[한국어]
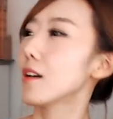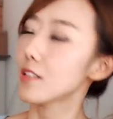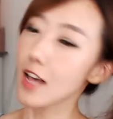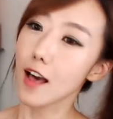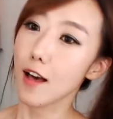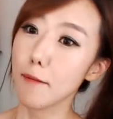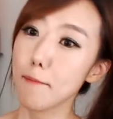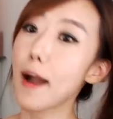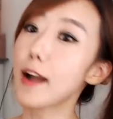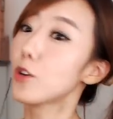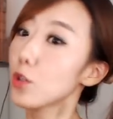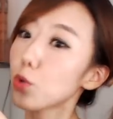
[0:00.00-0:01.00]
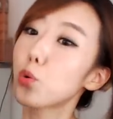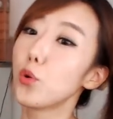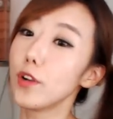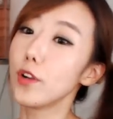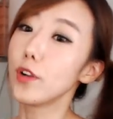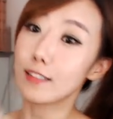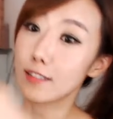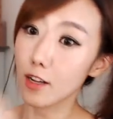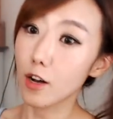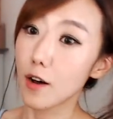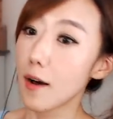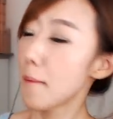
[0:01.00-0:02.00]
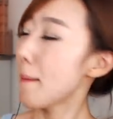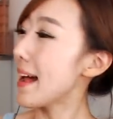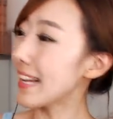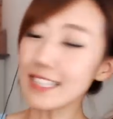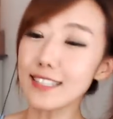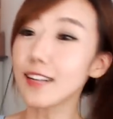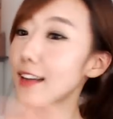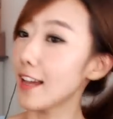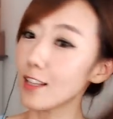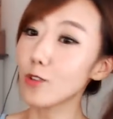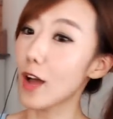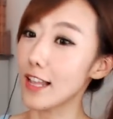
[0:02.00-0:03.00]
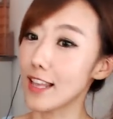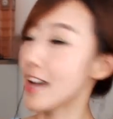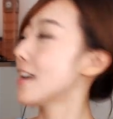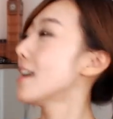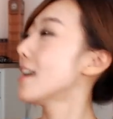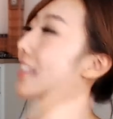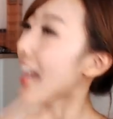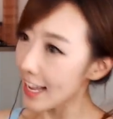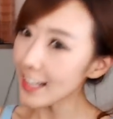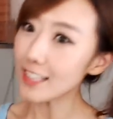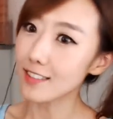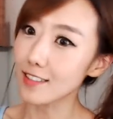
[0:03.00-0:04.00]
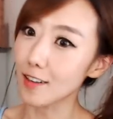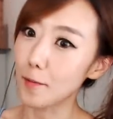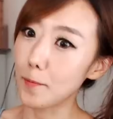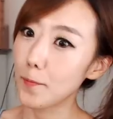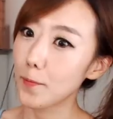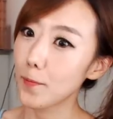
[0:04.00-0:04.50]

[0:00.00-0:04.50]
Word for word: 자, 바퀴도 돌려놨어. 빨간색 레이도 아니야. 다 해놨어.